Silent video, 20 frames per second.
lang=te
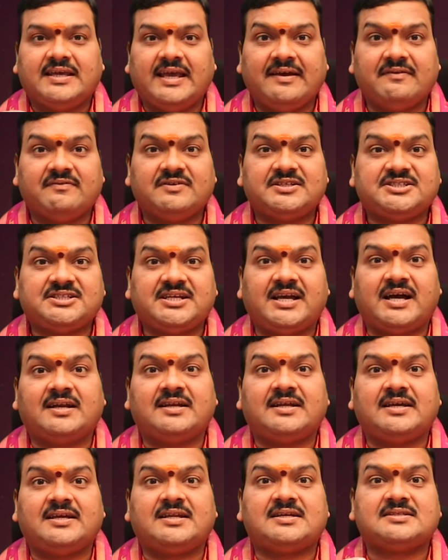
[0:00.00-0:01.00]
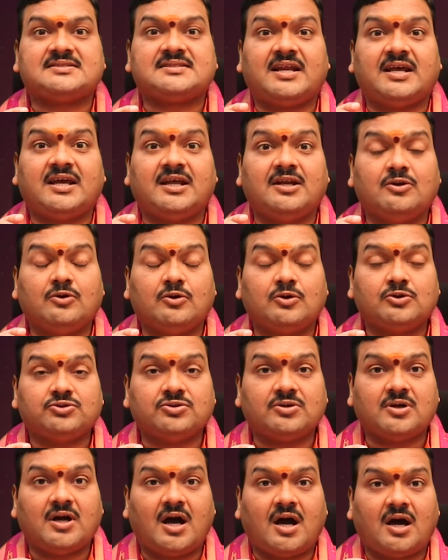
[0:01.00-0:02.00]
ఏ విషయాన్నైనా సరే
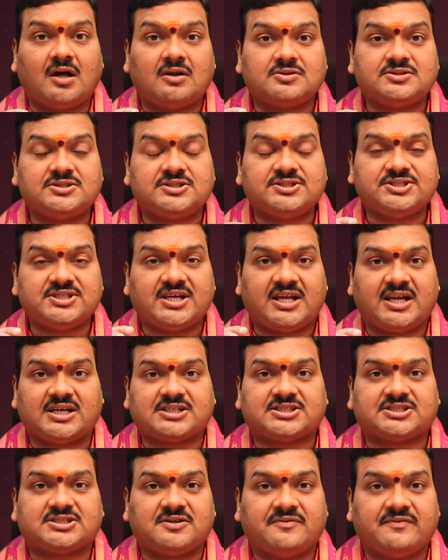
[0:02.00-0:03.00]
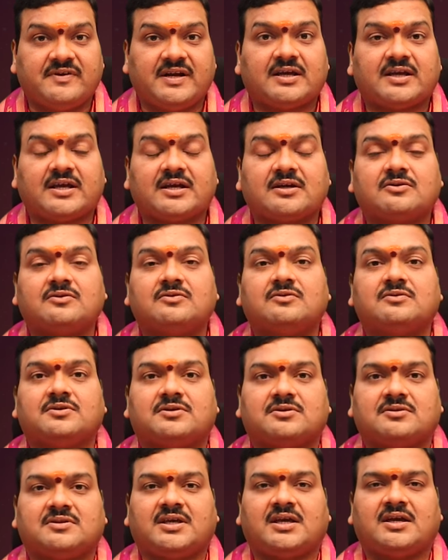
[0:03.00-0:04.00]
లోతుగా ఆలోచించే లక్షణం వీళ్ళకి ఎక్కువ
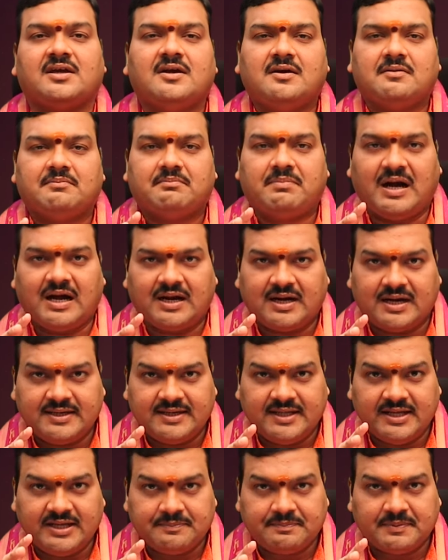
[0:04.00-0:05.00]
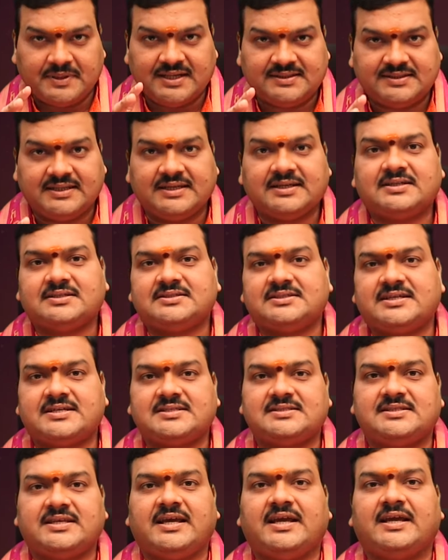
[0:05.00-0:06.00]
ఉంటుంది బాగా డీప్గా థింక్
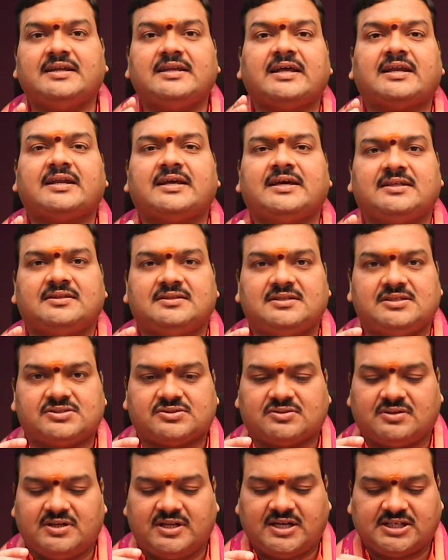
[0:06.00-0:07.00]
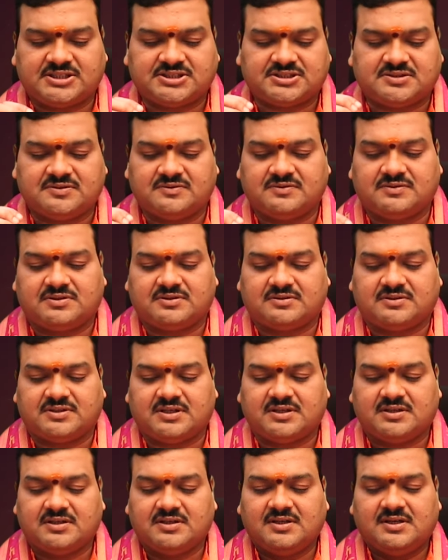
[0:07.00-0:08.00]
చేసి నిర్ణయం తీసుకునే లక్షణం ఉంటుంది
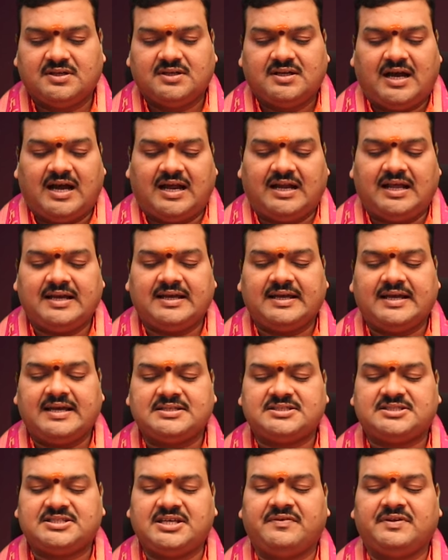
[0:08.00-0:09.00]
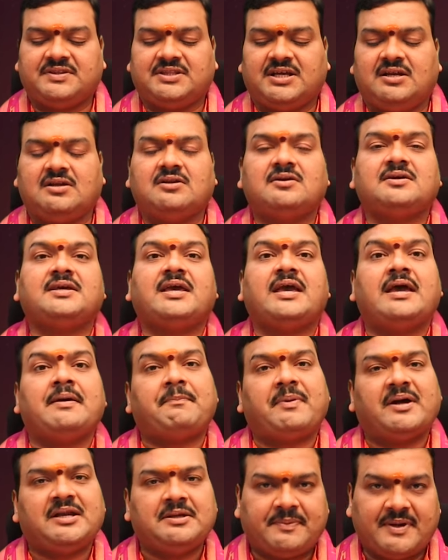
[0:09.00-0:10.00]
అలాగే జీవితంలో ఏ
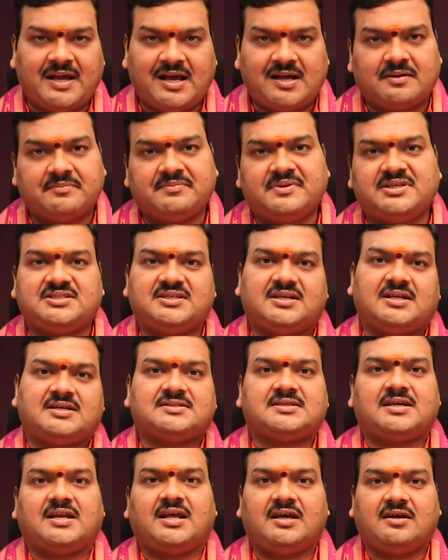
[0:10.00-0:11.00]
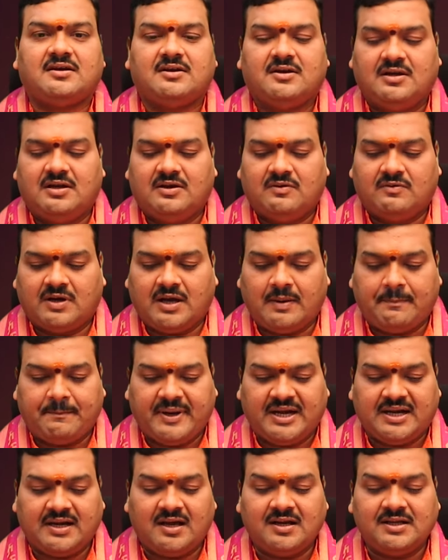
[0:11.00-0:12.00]
పని ప్రారంభించినా సరే ఒక
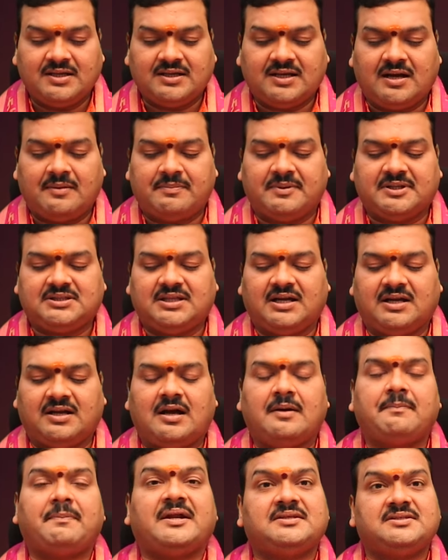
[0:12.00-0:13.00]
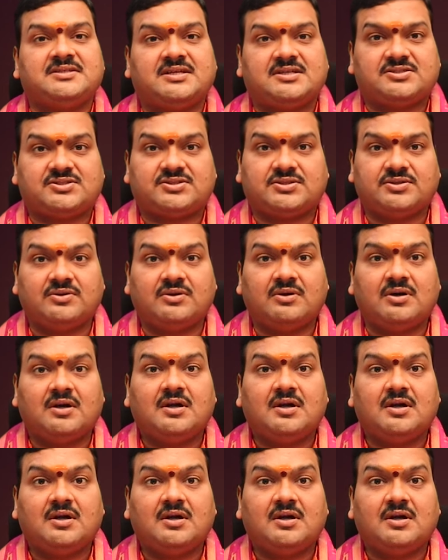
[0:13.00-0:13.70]
ప్రణాళికాబద్ధంగా పనిచేస్తూ